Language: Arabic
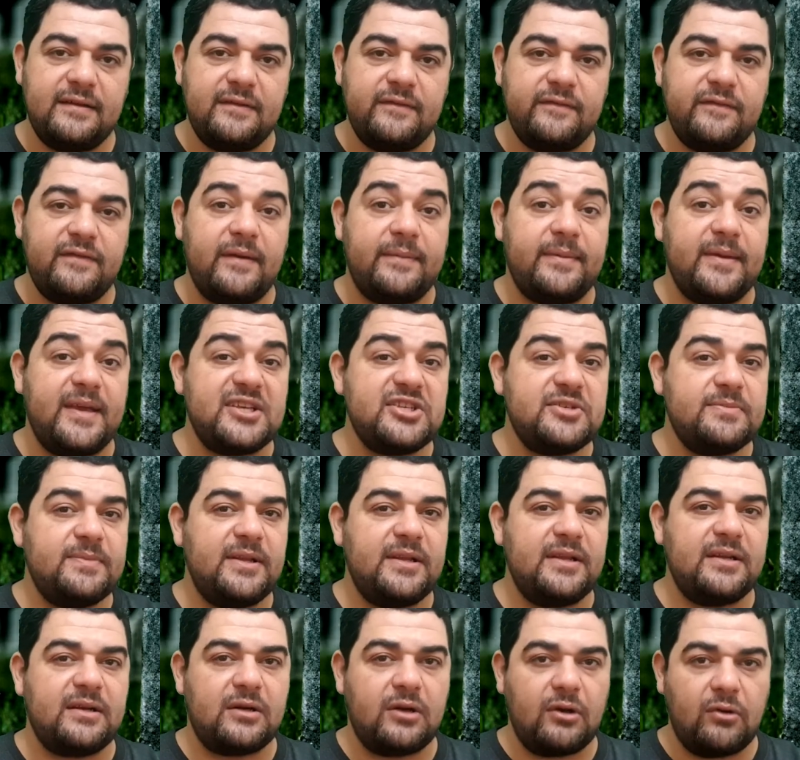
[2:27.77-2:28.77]

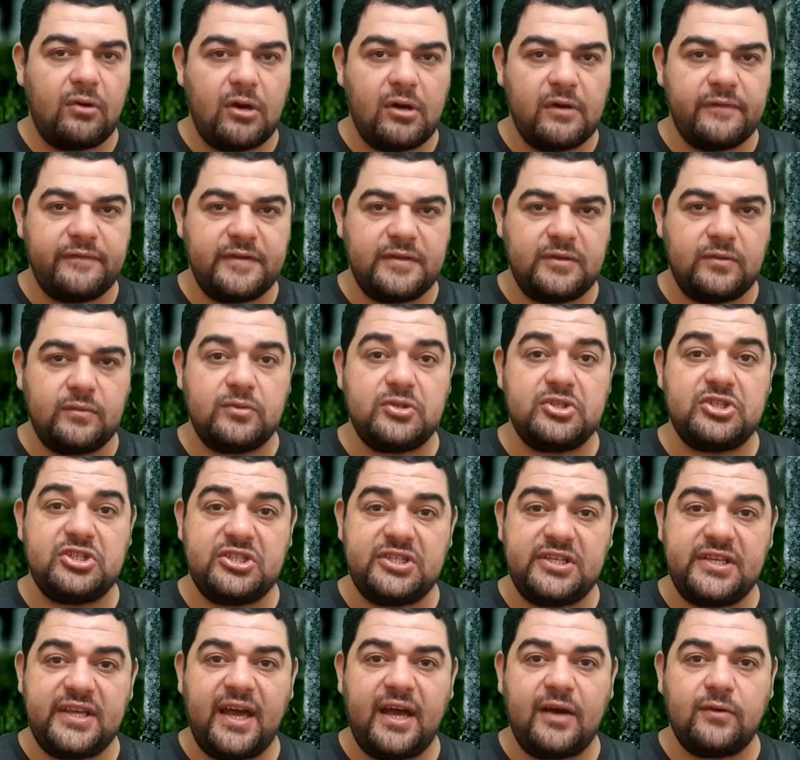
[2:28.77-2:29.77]
فبيشمل الروافض
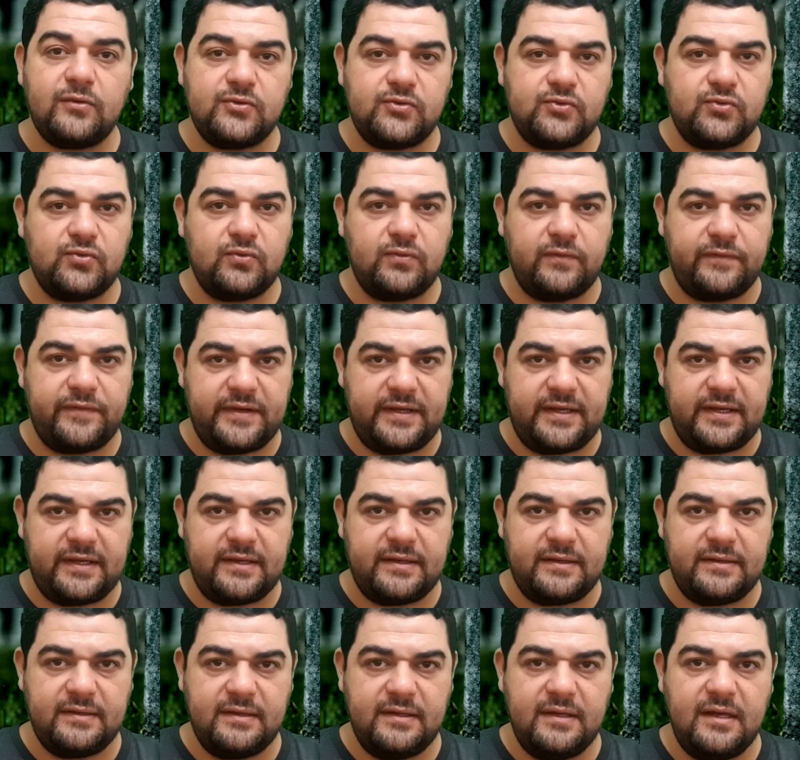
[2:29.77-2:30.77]
والشيعة والصوفية
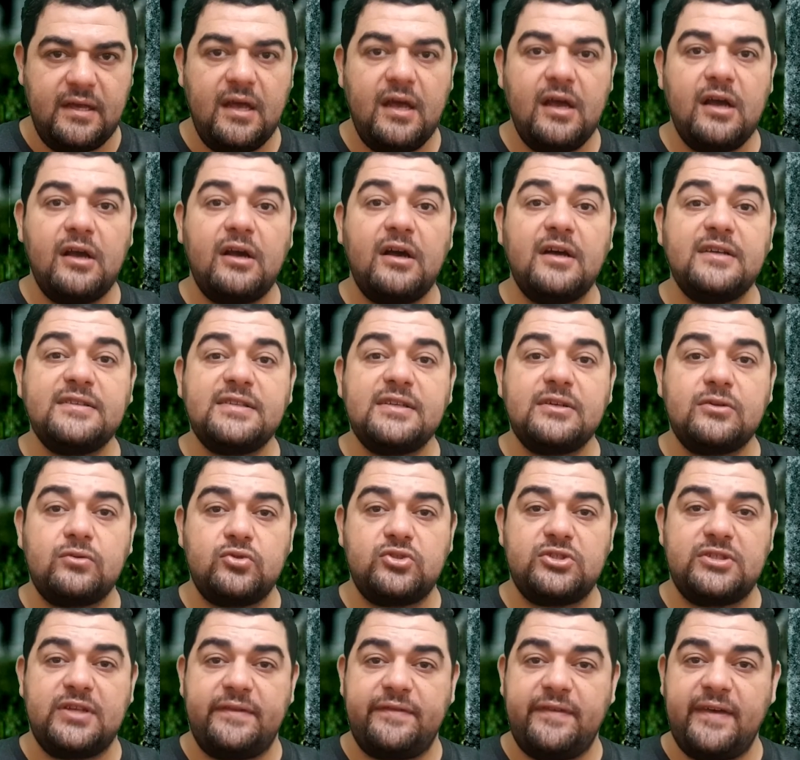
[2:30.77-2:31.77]
قصروا
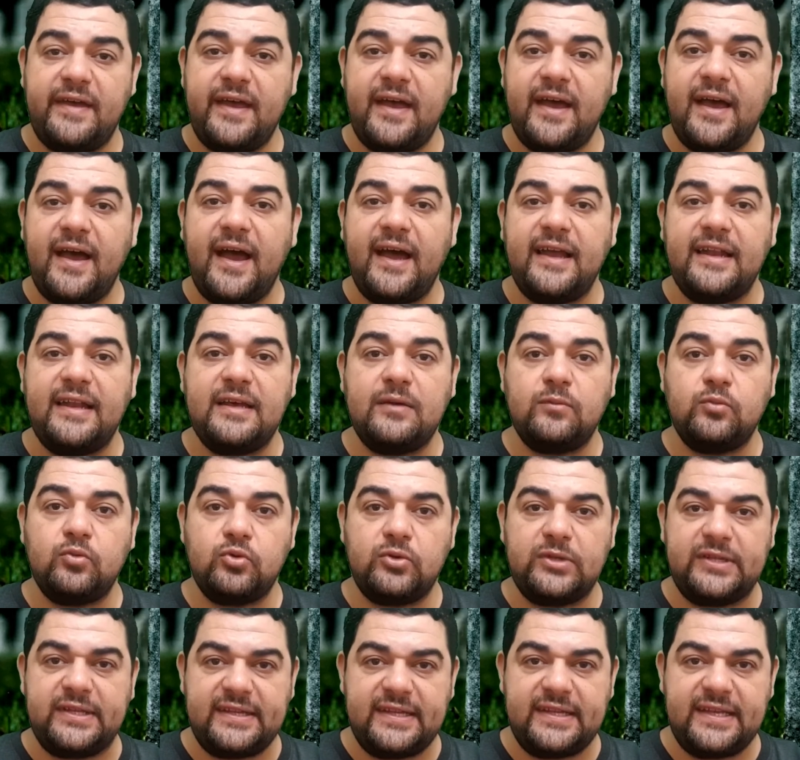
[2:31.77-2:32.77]
الشفاعة على
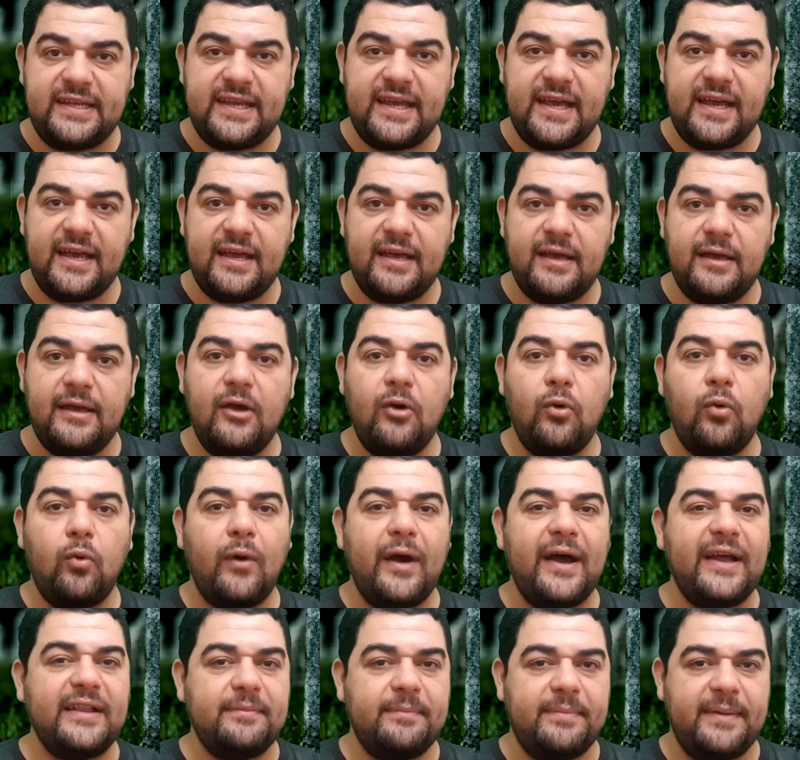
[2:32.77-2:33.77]
مريديها
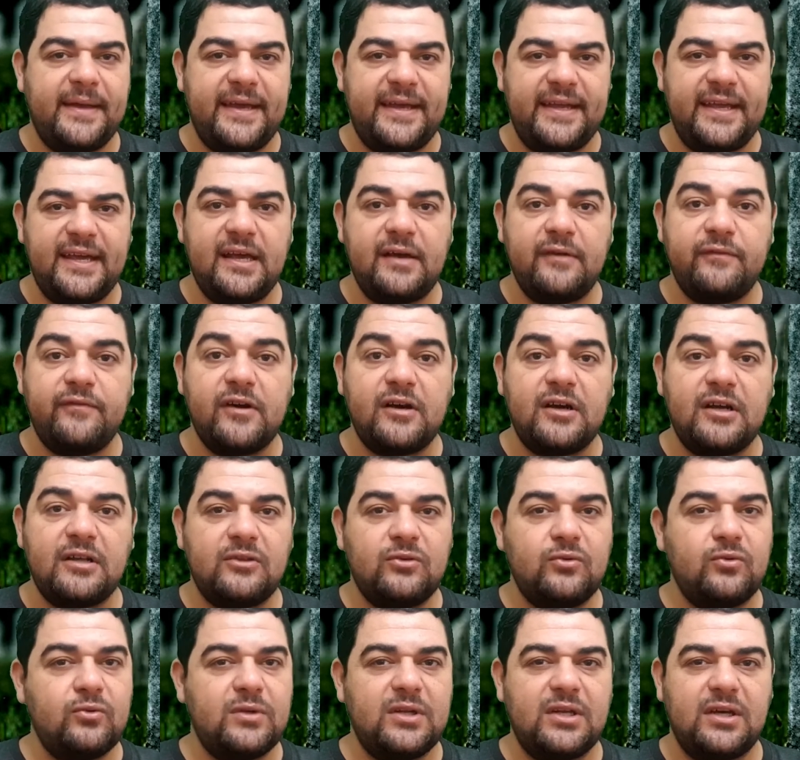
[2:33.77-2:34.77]
وأتباعها فقط
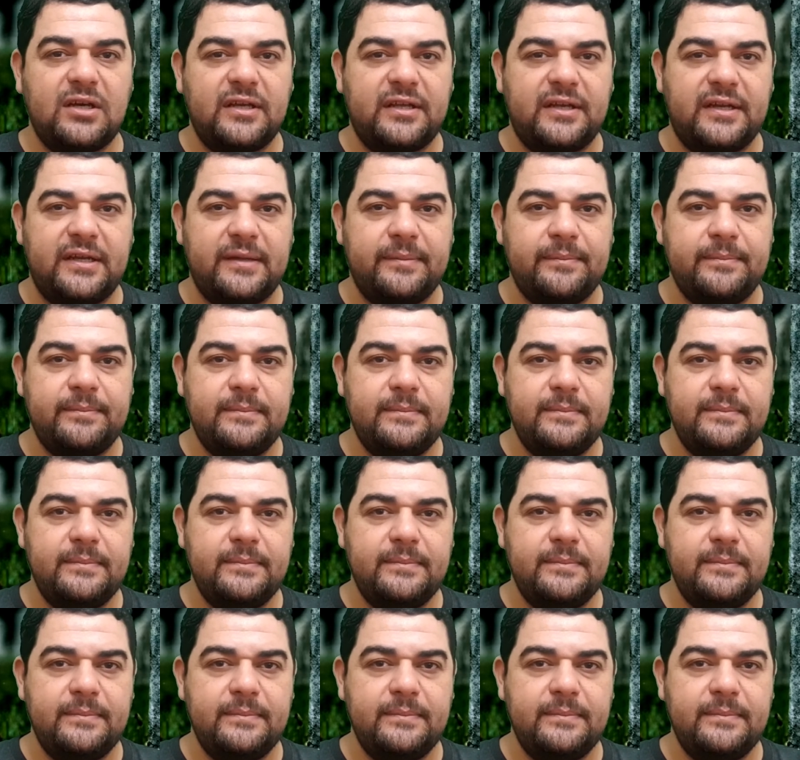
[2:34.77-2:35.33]
دون غيرهم